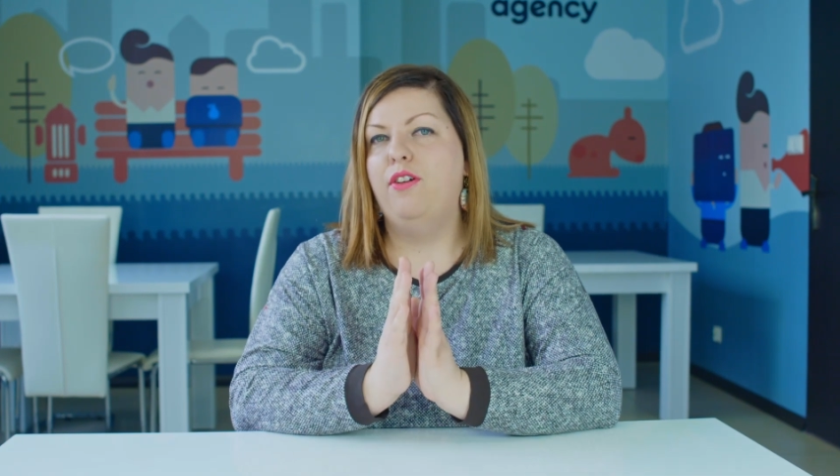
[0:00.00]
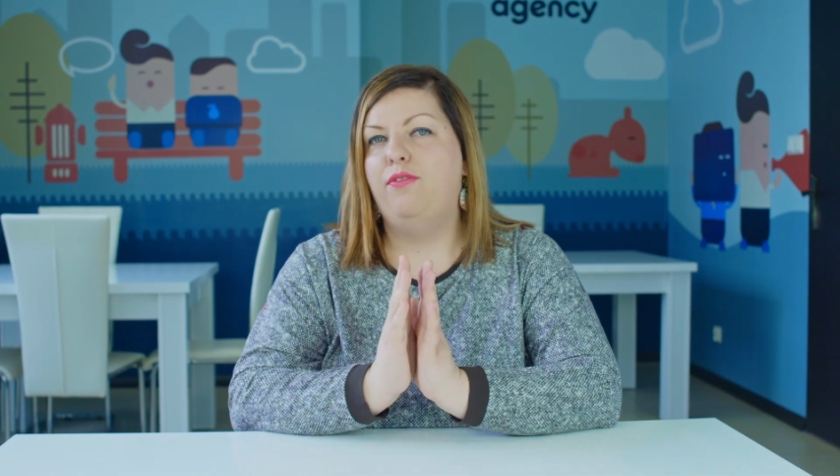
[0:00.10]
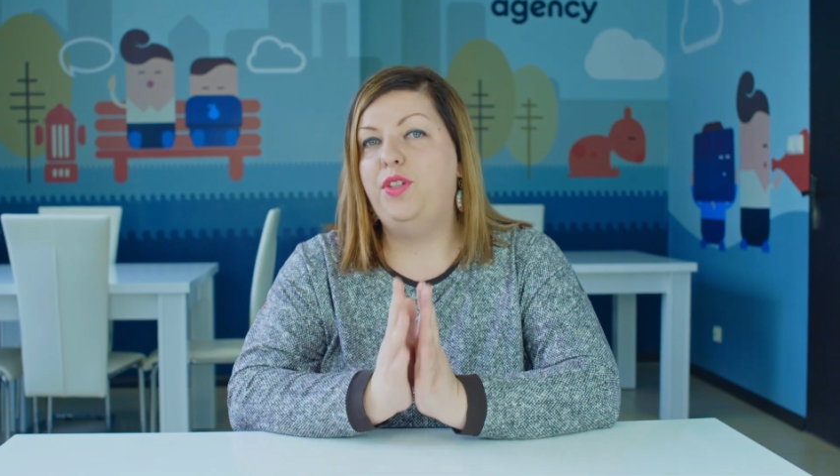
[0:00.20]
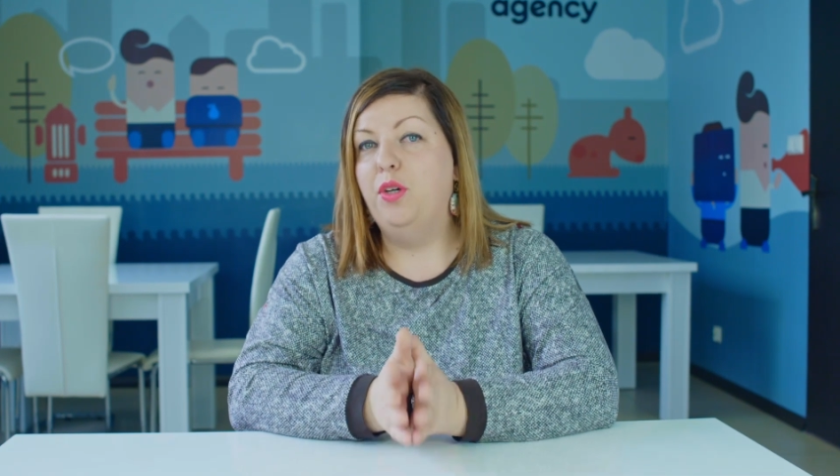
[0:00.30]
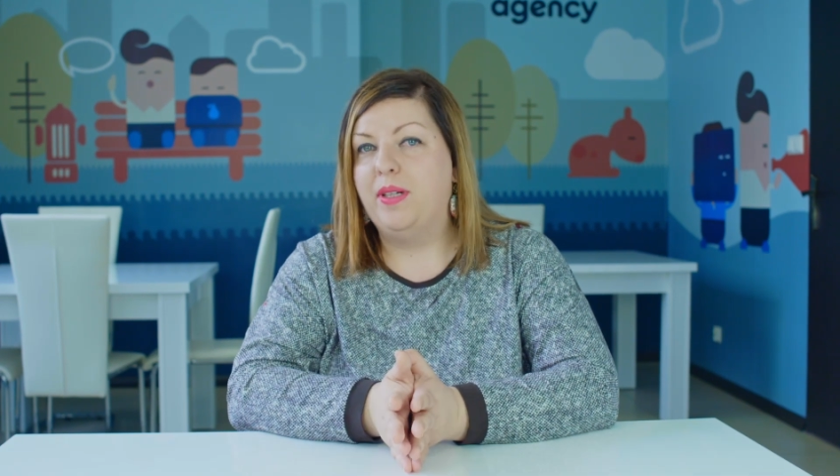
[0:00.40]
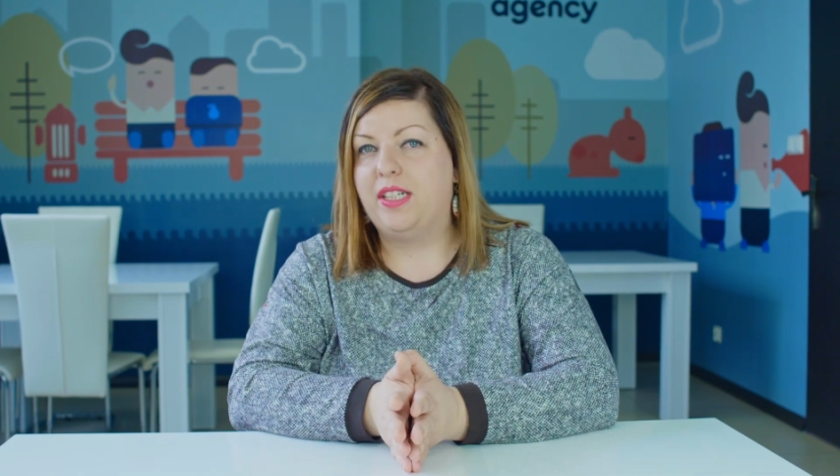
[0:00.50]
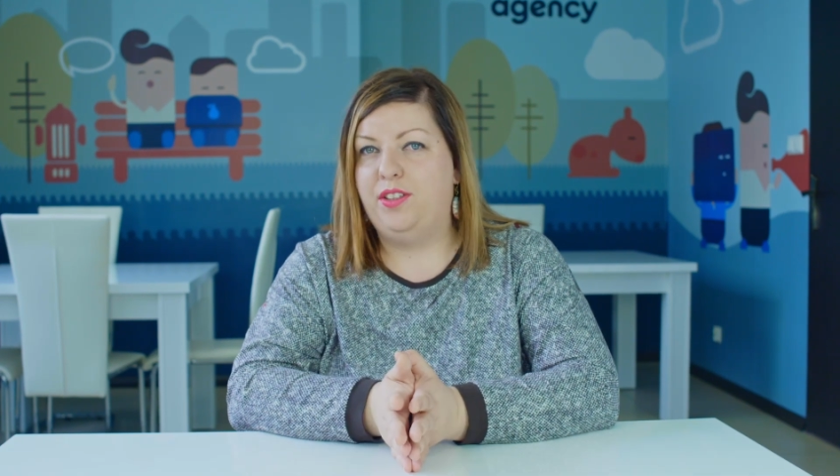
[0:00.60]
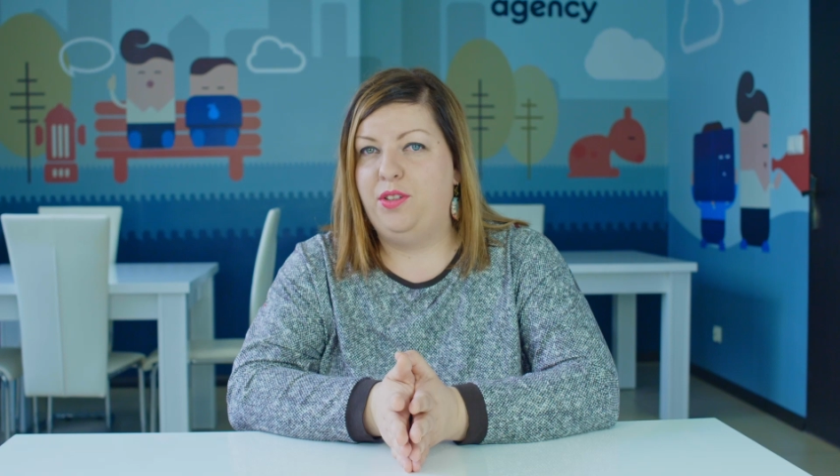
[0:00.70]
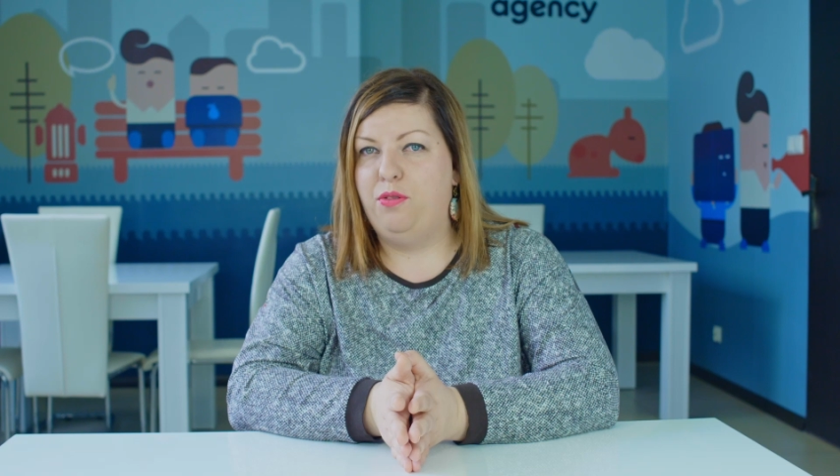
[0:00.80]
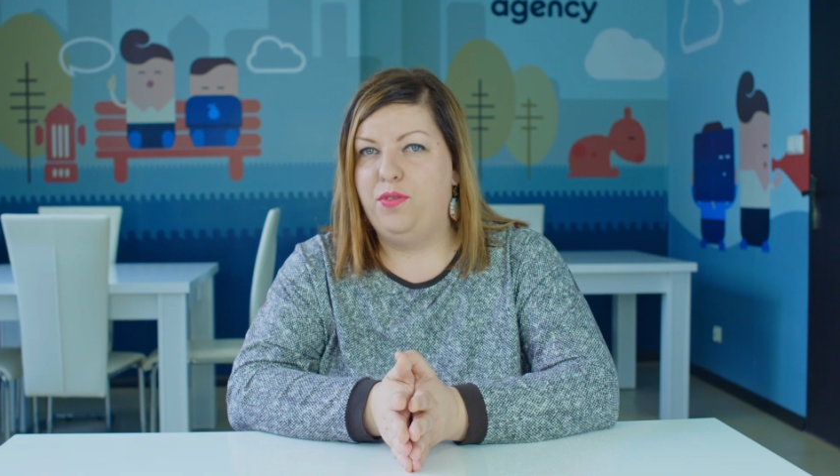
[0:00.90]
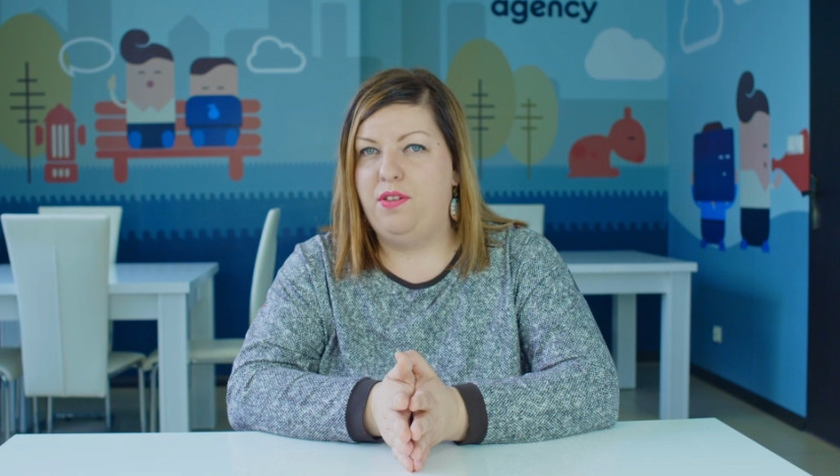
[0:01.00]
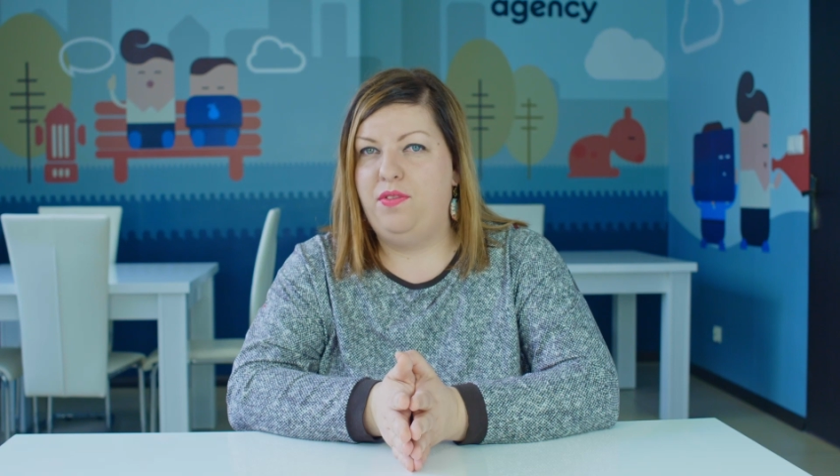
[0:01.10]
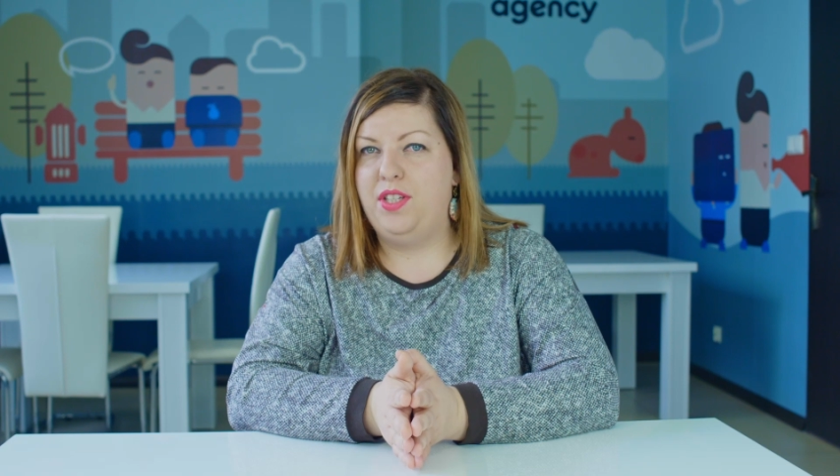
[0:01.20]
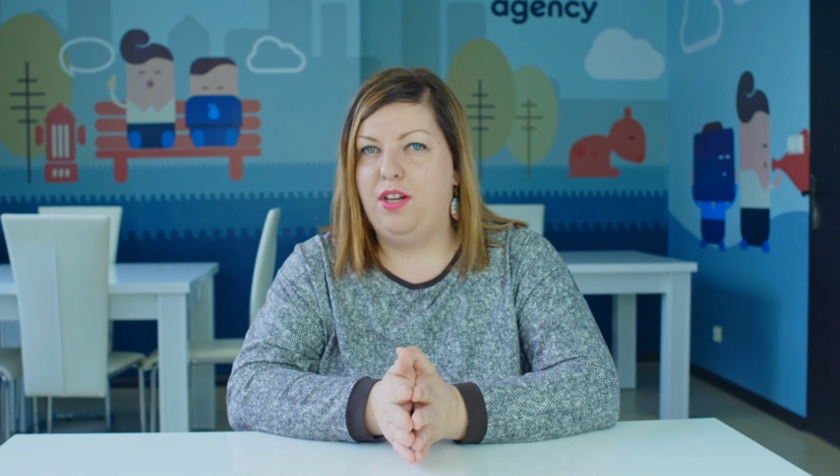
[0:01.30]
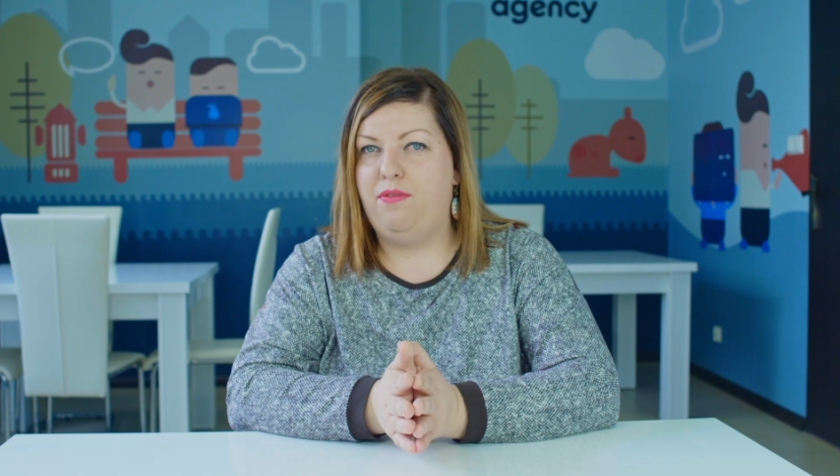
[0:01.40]
Wideomarketingu w
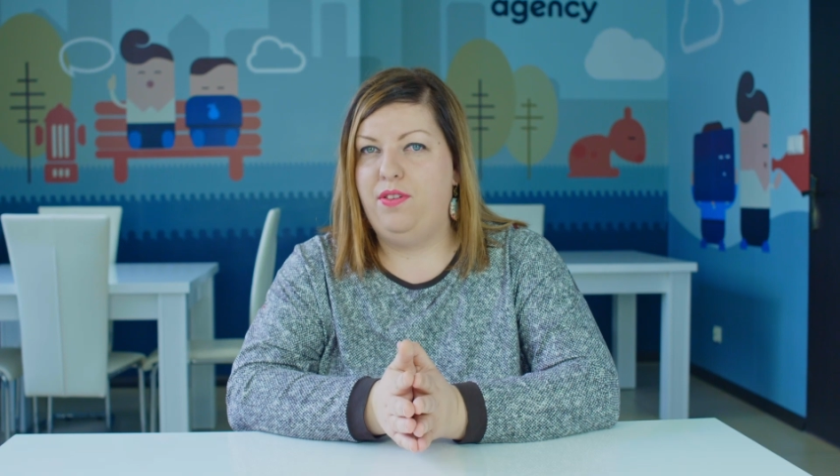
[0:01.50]
serwisach